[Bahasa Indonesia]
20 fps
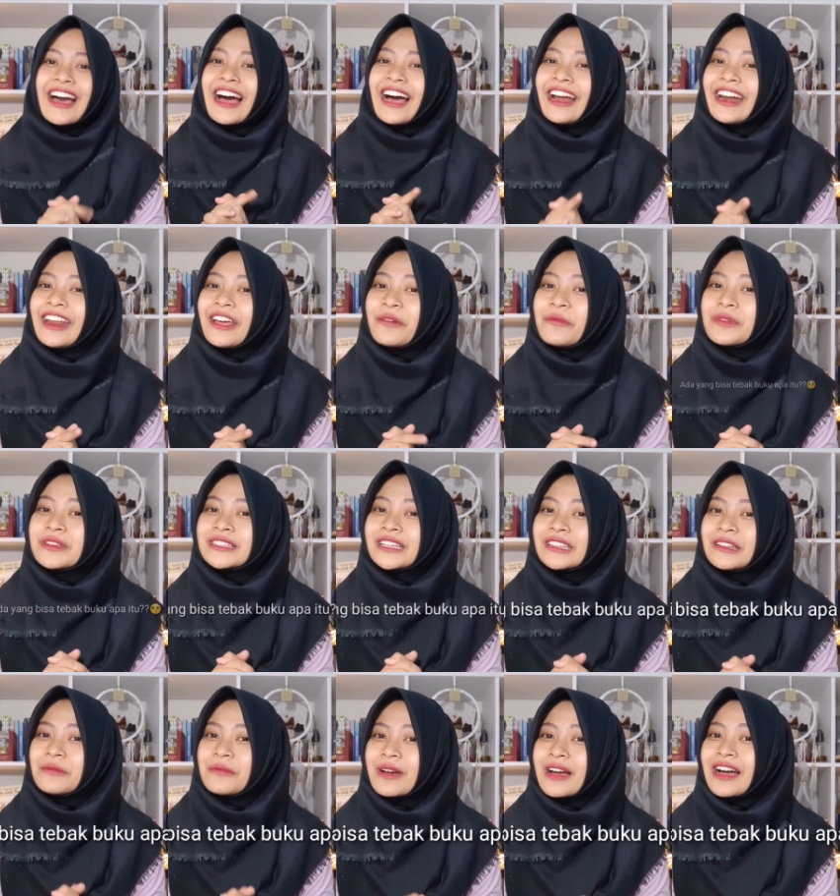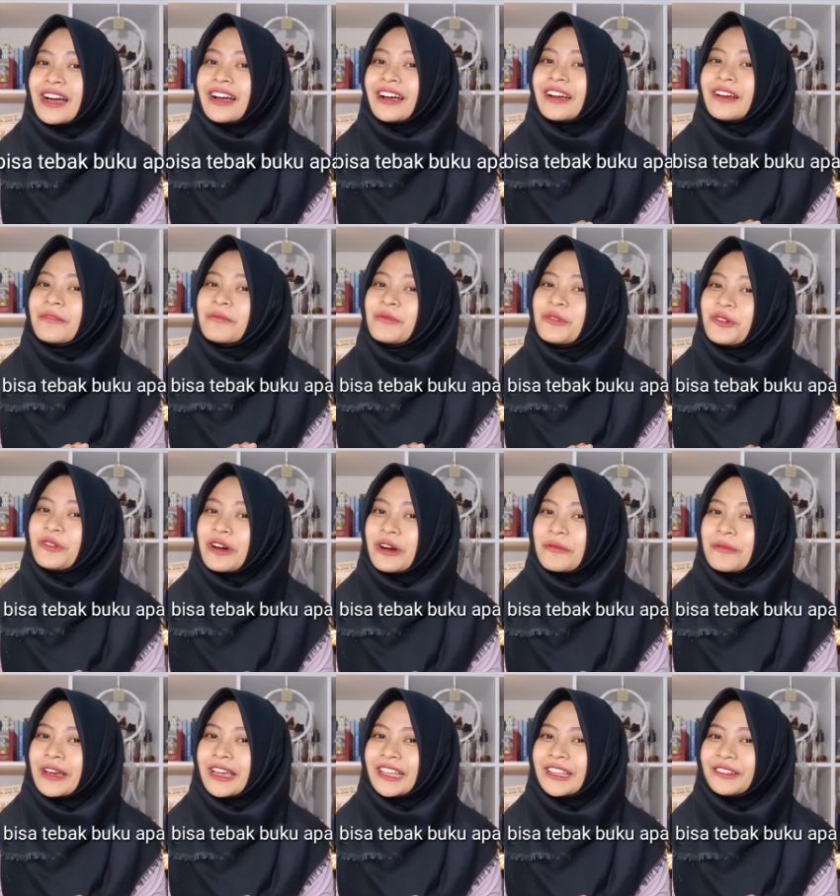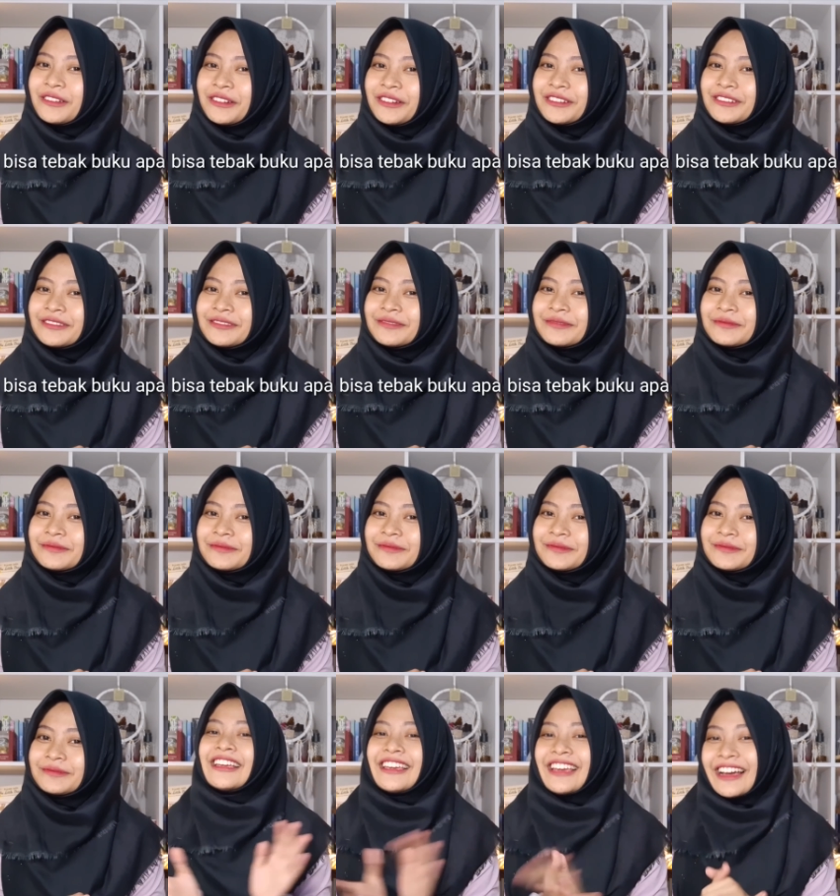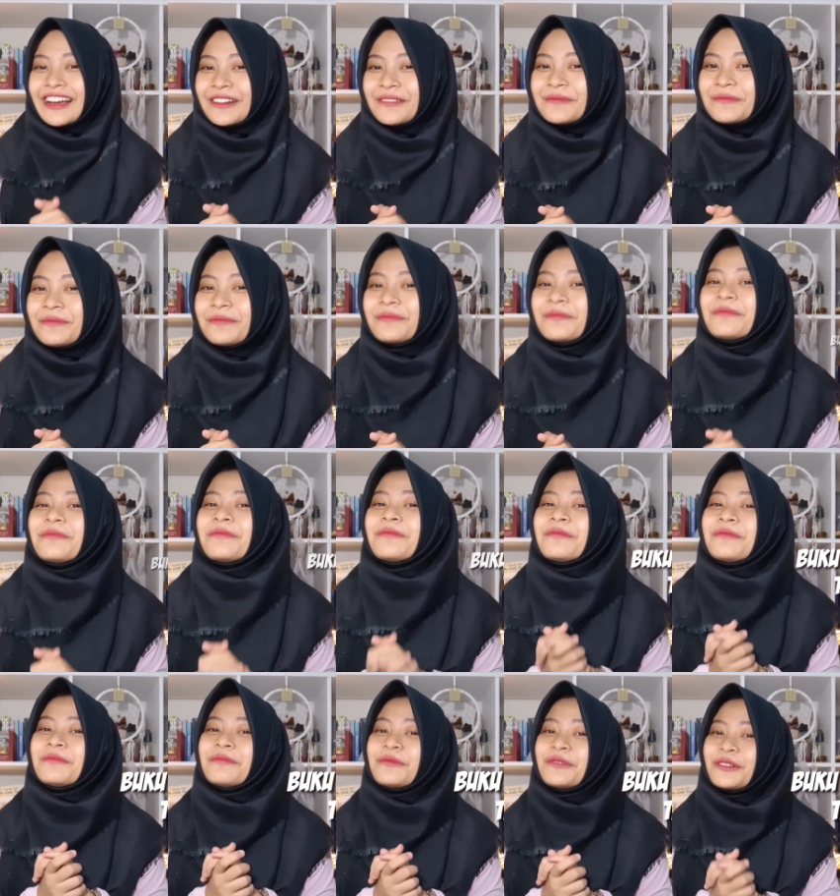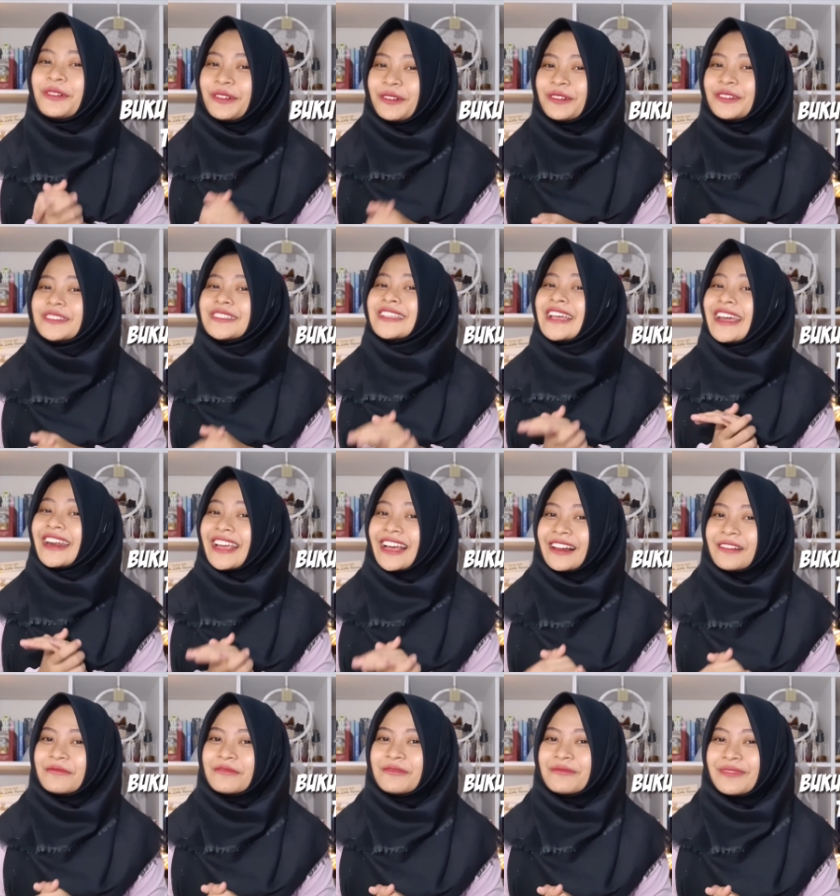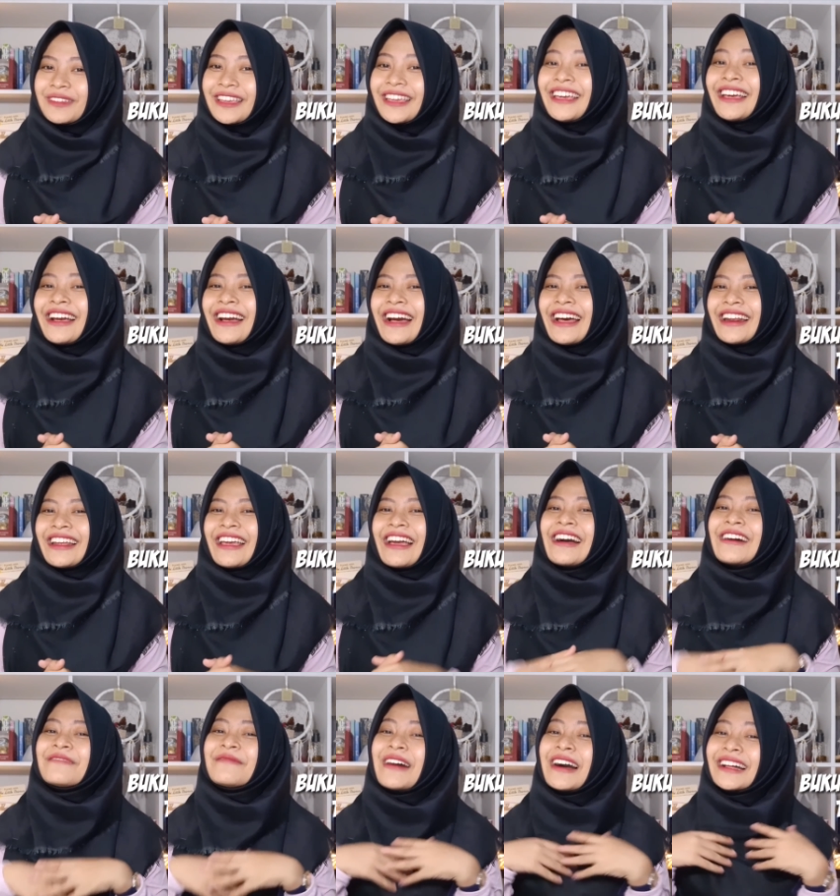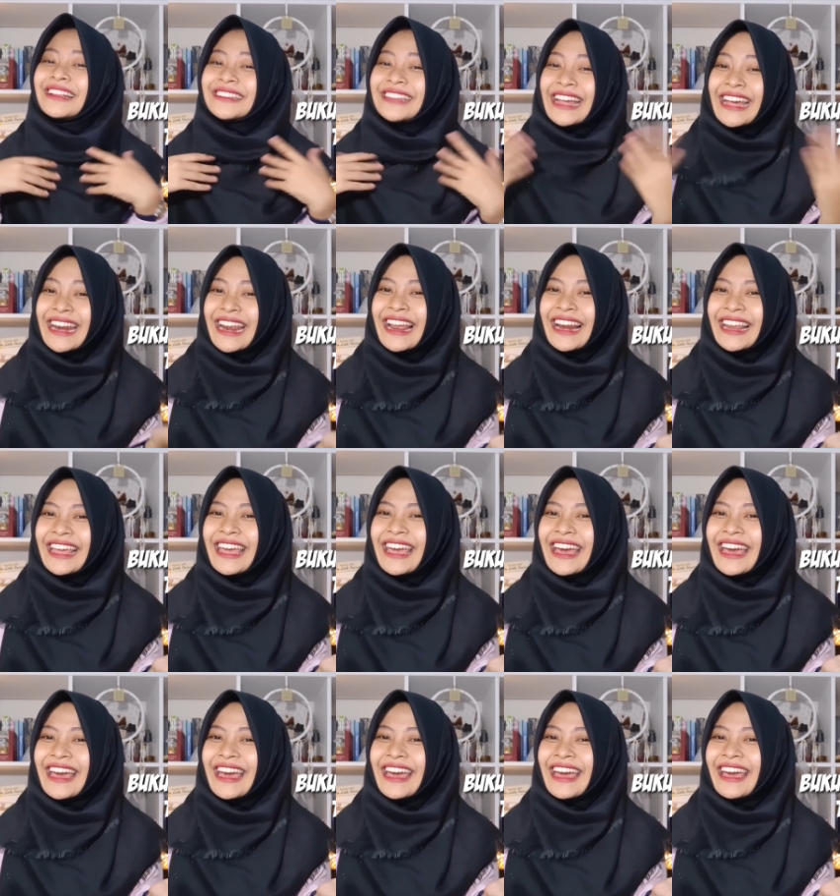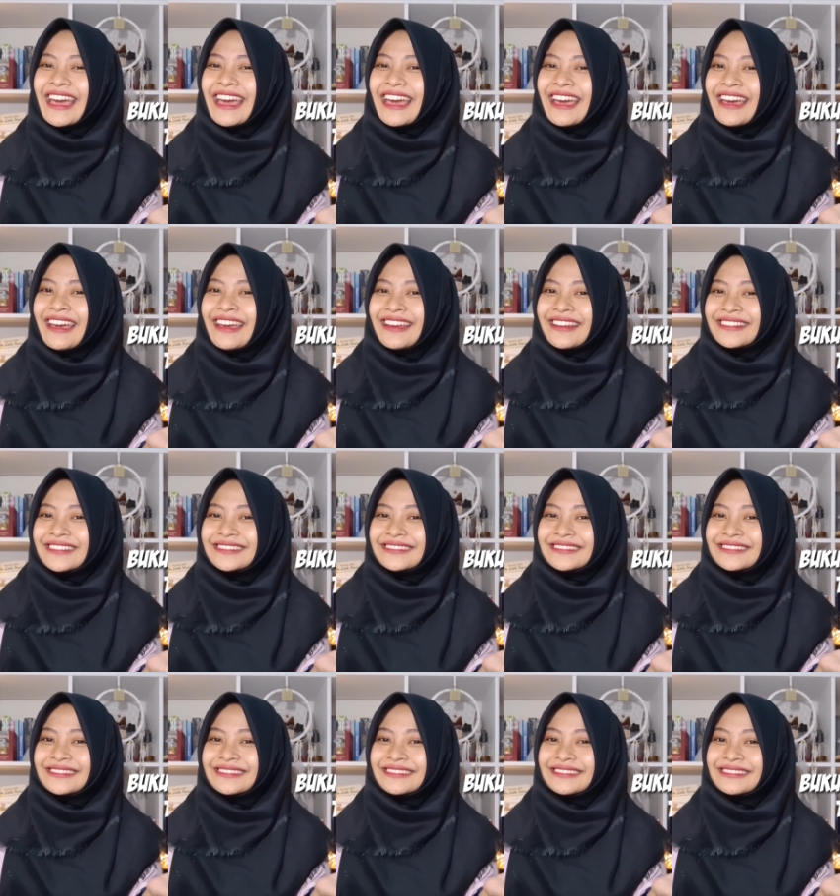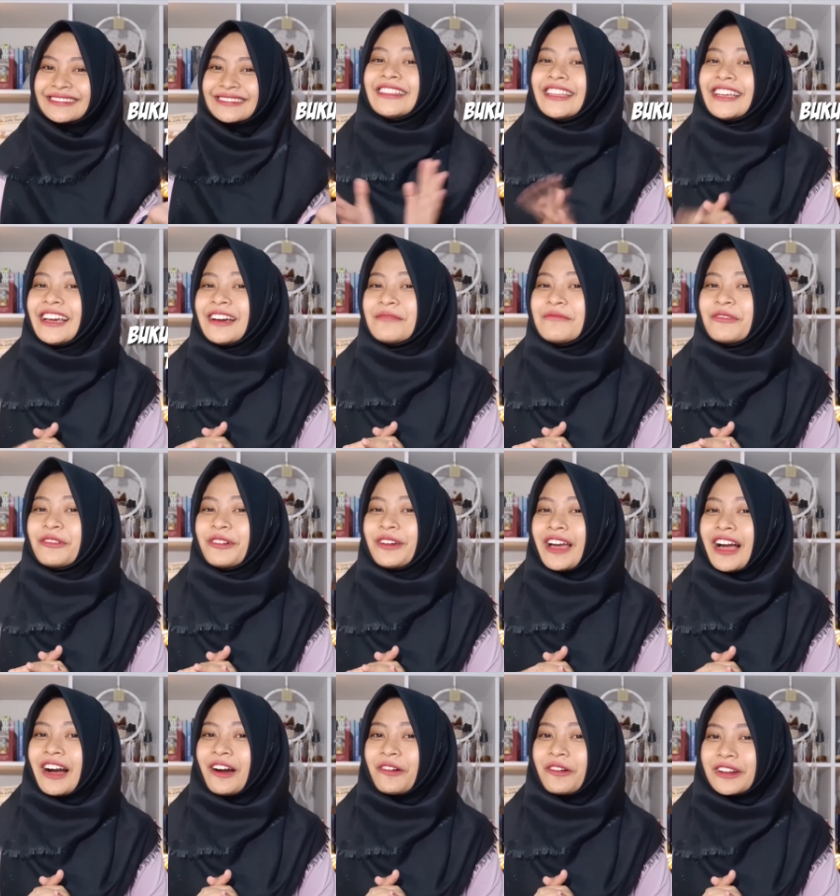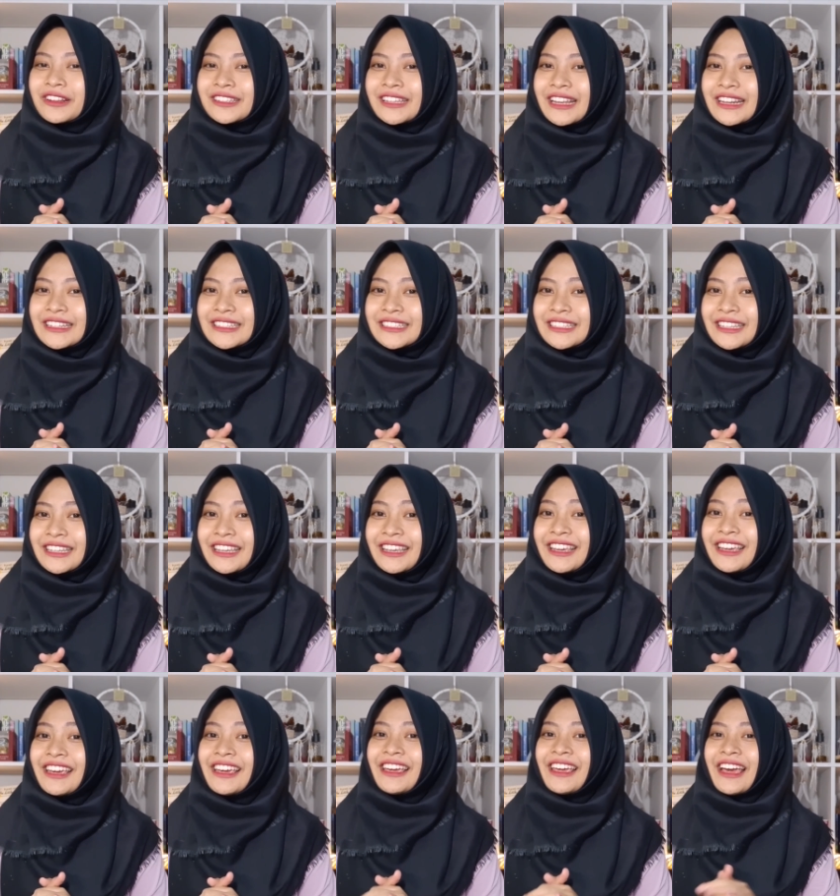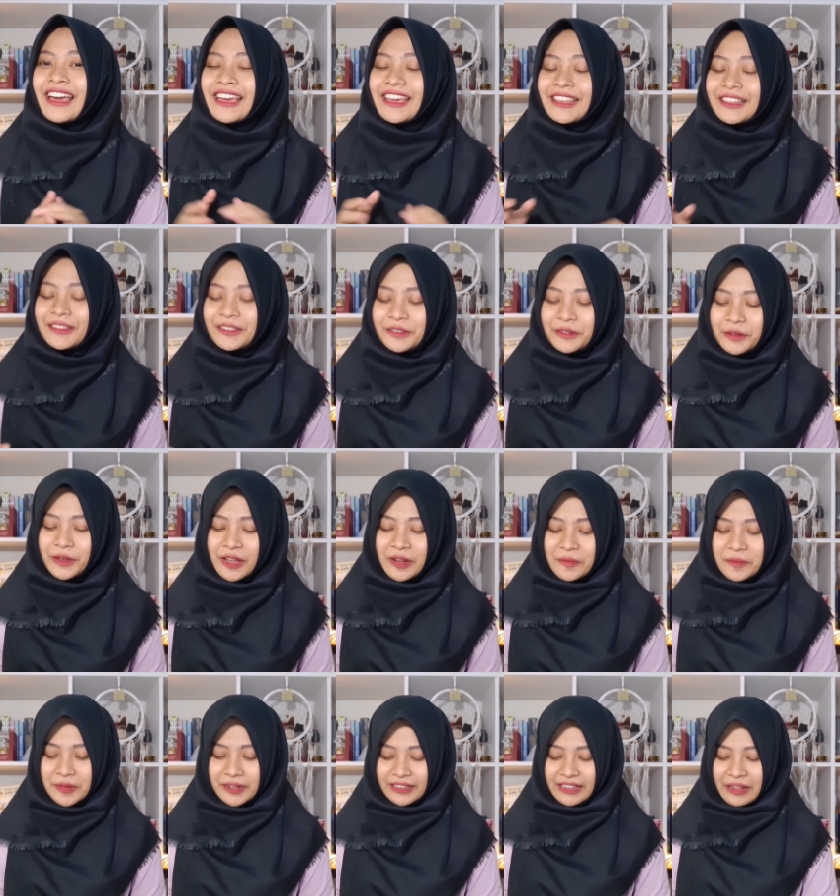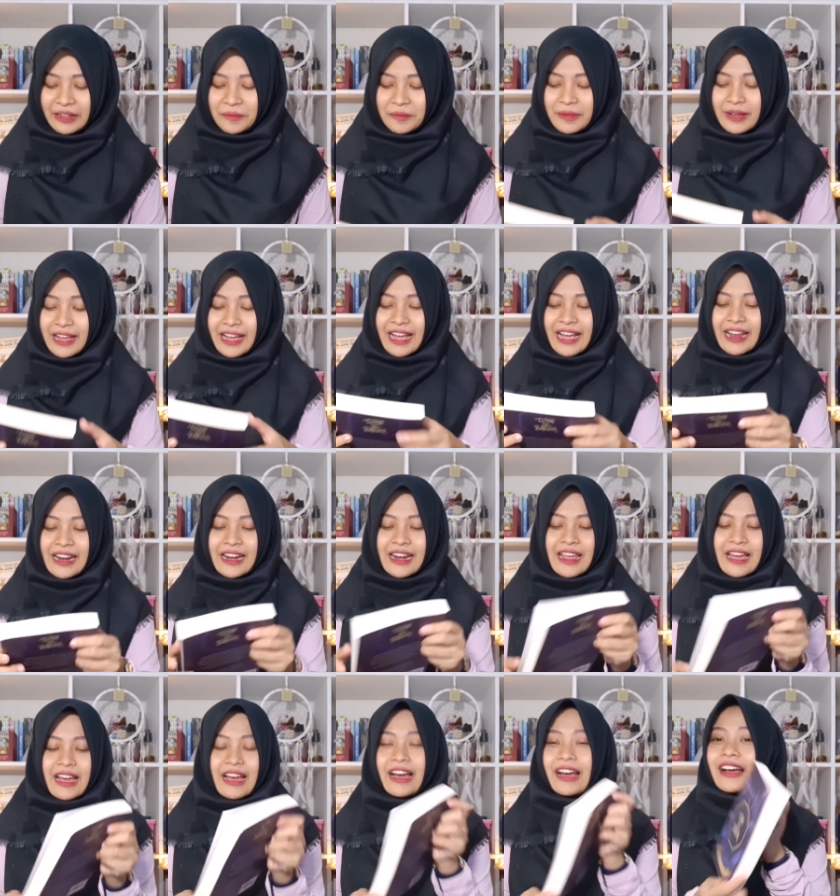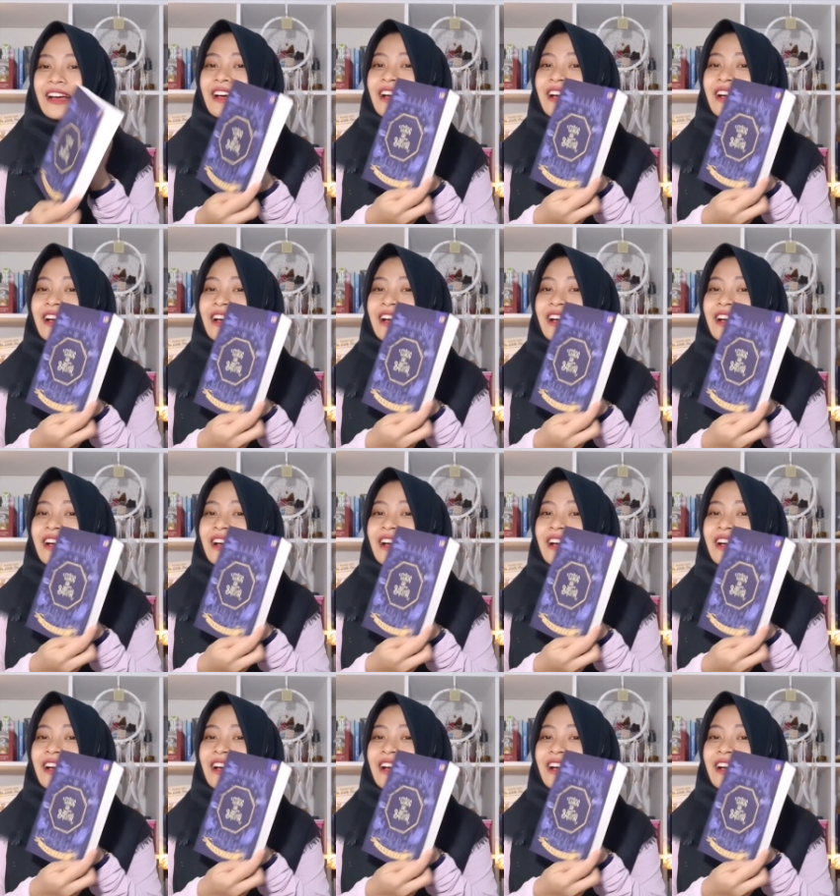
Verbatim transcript: Ada yang bisa tebak buku apa itu? Yap, buku serial bumi karya Bang Terelie. Tiga buku yang aku resensi yaitu yang pertama ada